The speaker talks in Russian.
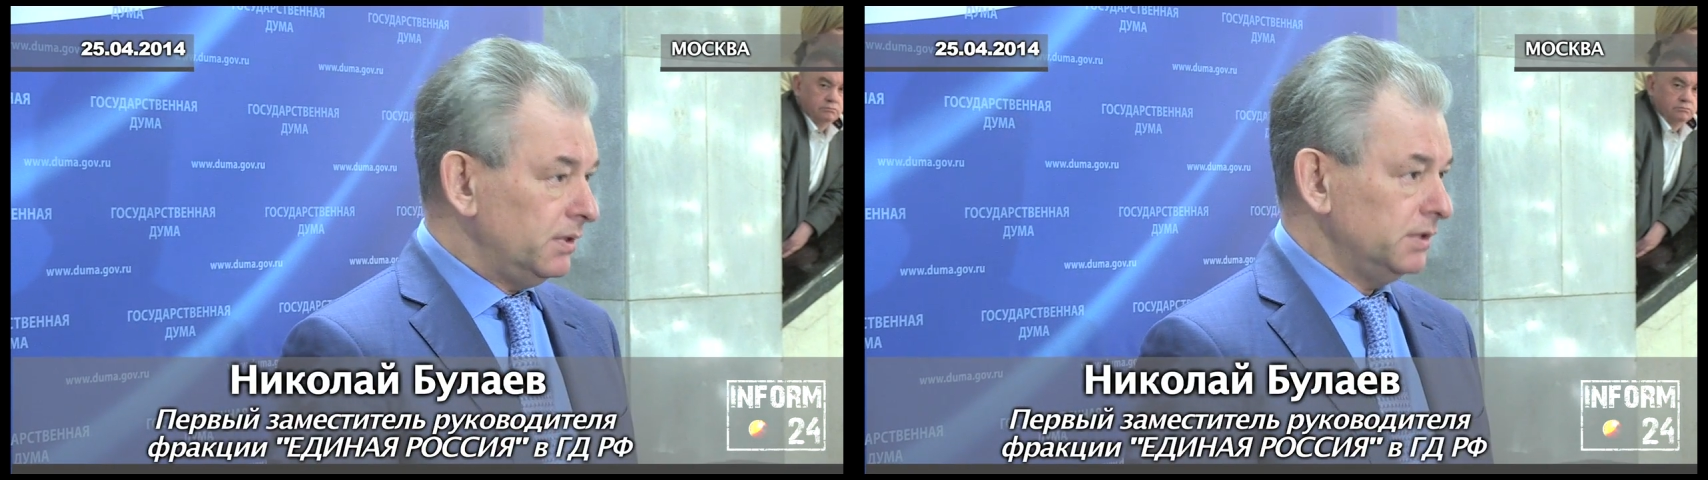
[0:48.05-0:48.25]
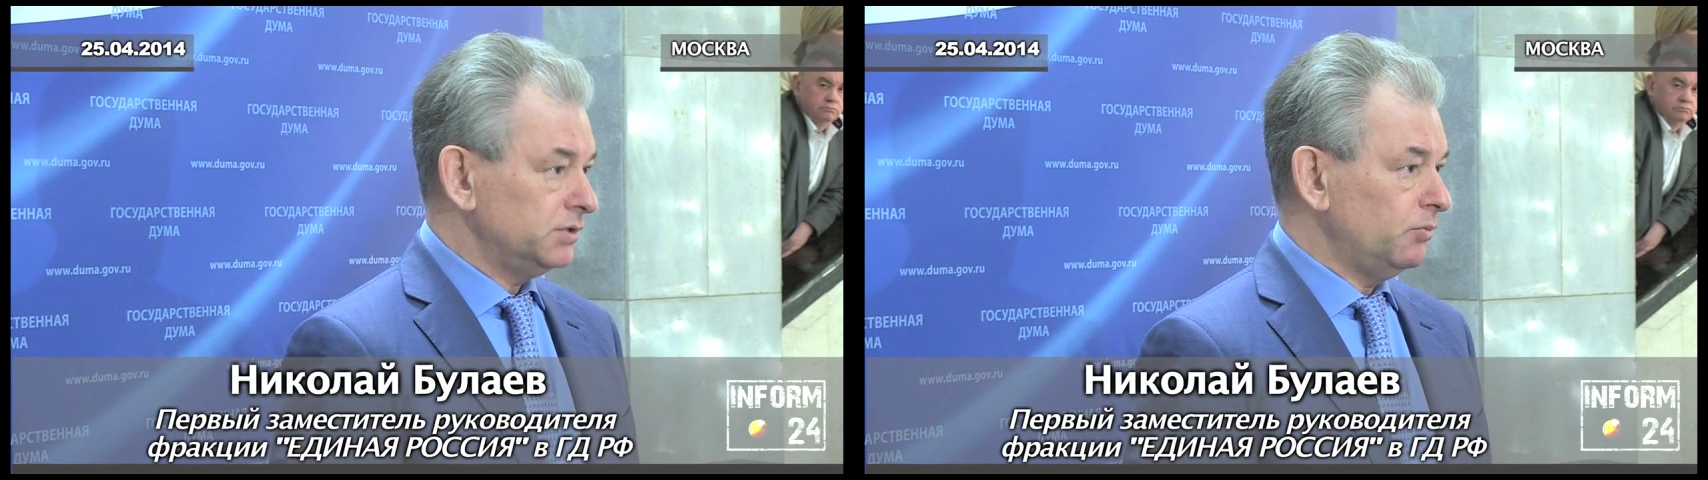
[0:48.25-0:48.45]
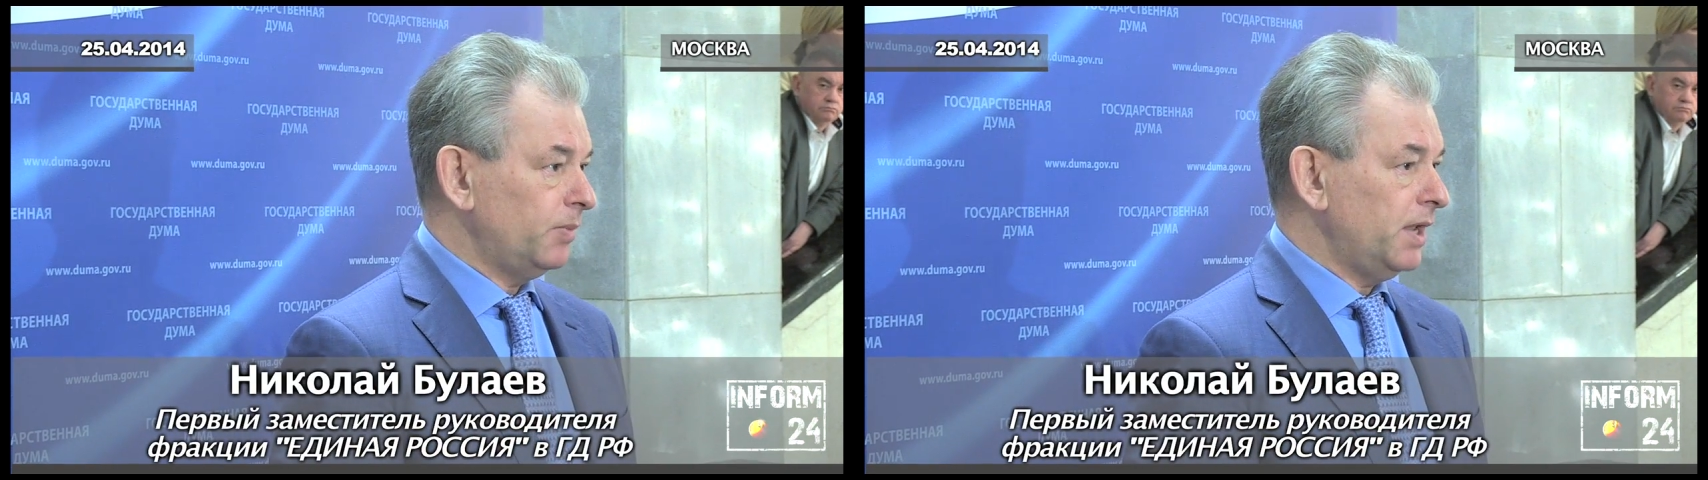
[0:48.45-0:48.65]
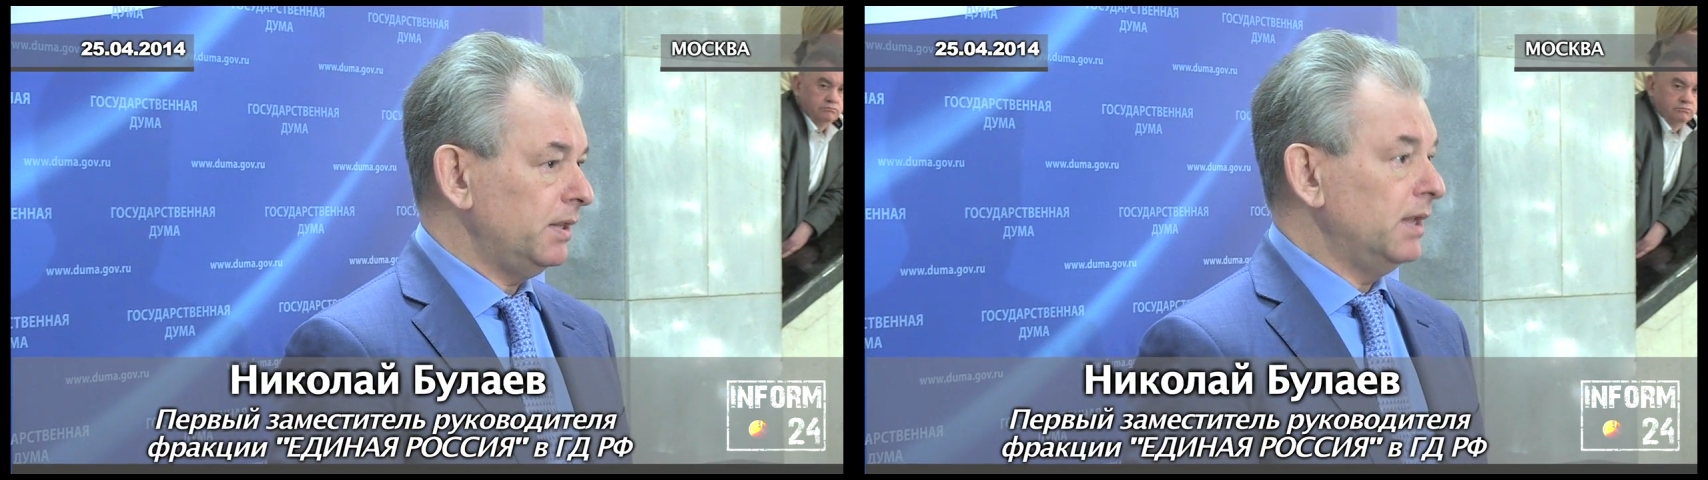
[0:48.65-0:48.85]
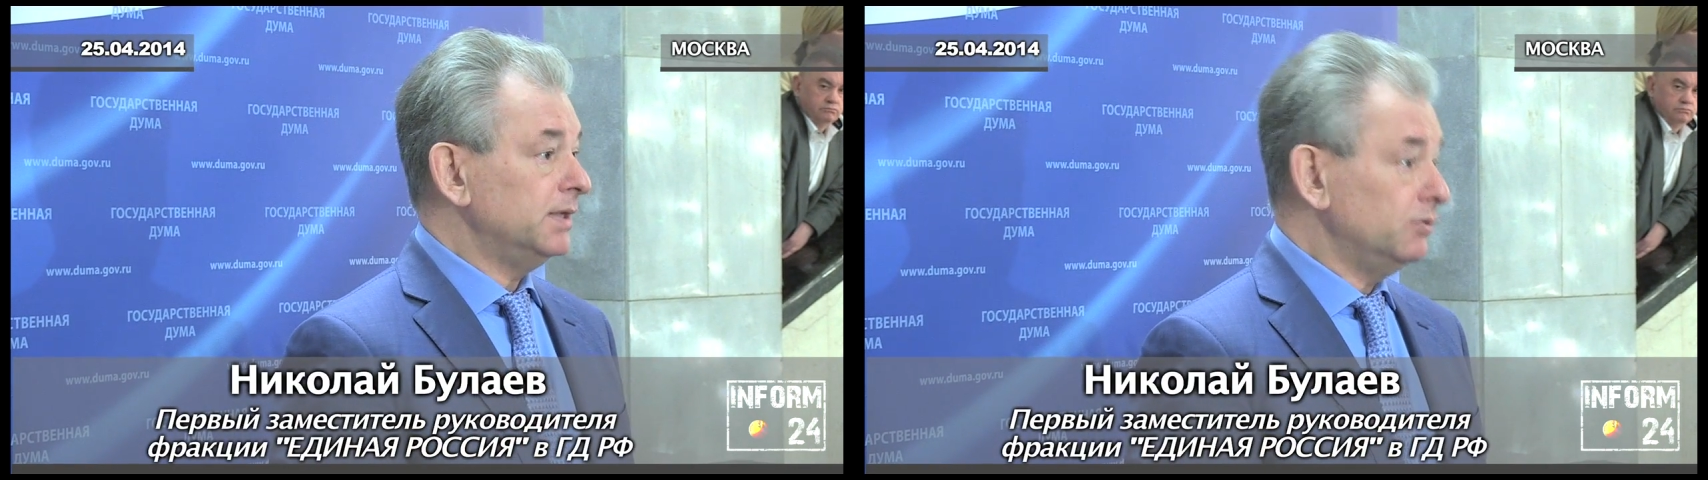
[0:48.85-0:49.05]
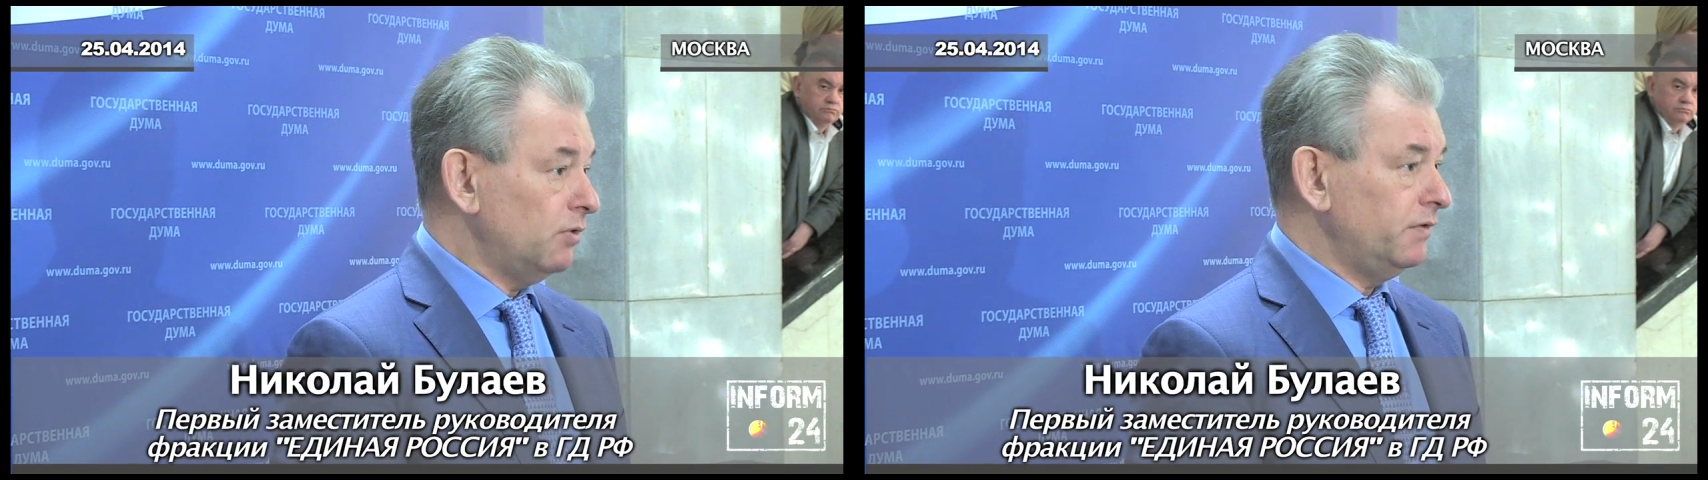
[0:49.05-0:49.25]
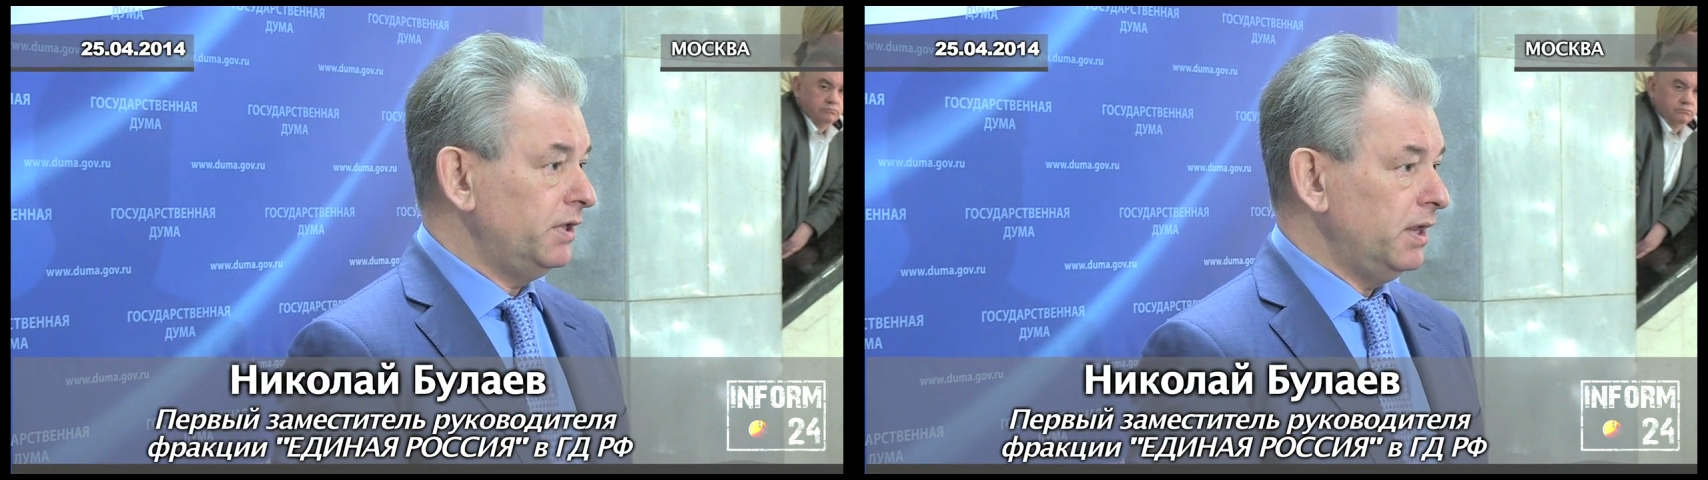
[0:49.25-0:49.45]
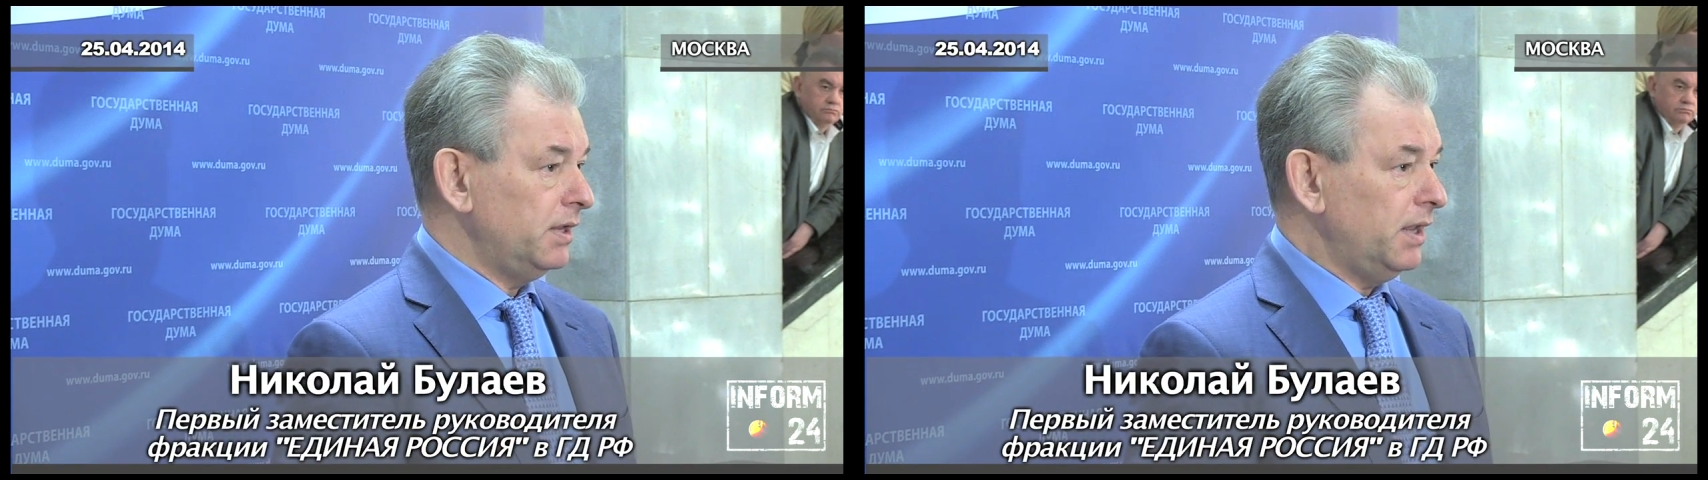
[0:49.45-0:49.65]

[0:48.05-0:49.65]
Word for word: наступает новый день,